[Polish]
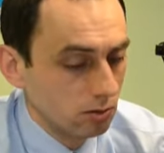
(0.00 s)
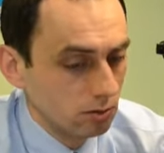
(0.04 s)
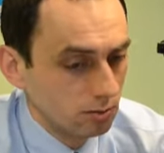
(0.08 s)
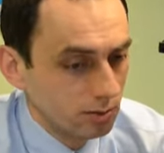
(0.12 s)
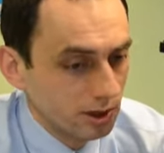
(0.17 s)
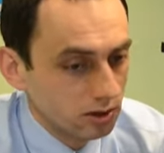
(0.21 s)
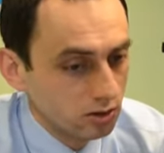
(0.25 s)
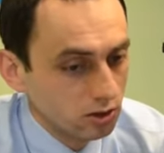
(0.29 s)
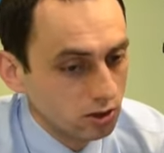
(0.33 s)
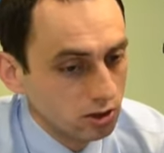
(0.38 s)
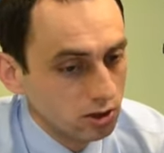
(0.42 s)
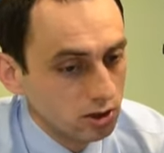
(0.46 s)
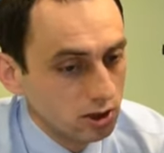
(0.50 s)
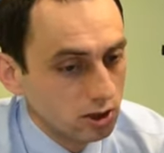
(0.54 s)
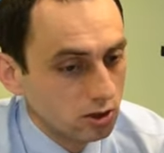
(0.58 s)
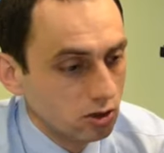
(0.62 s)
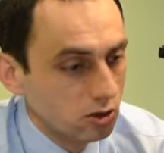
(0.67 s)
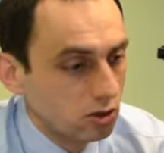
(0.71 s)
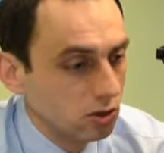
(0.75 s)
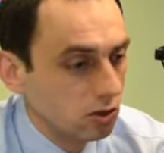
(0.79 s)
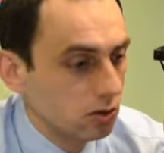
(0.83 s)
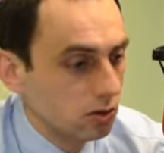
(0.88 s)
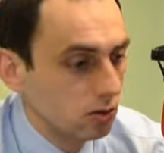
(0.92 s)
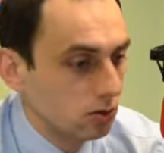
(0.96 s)
Bardzo się
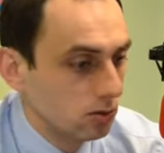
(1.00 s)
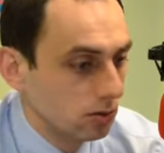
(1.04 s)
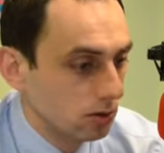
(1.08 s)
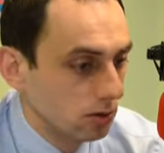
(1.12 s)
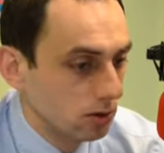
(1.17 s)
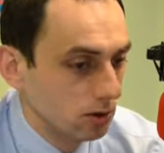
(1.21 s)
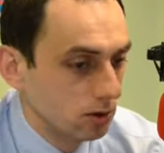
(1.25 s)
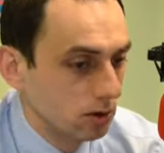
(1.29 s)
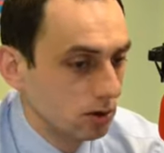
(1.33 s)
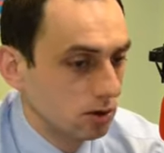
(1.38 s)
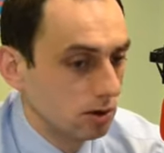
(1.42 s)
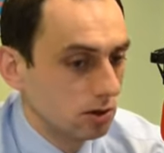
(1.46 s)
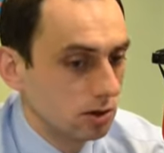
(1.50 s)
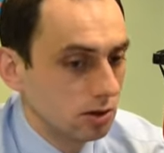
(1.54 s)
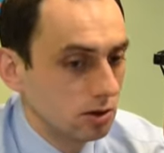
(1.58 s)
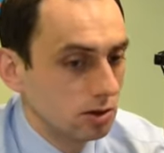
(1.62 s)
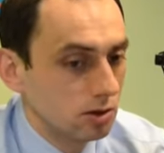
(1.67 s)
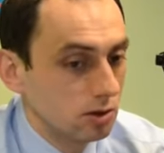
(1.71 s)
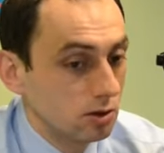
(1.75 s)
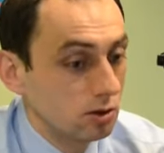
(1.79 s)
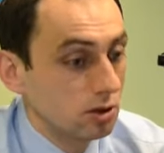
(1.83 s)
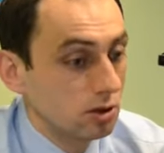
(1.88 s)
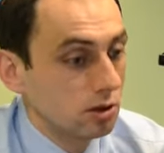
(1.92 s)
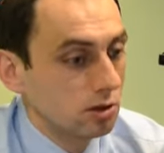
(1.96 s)
cieszył,
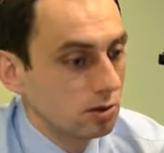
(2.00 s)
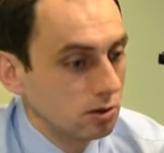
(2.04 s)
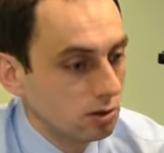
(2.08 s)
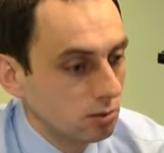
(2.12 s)
yy, że,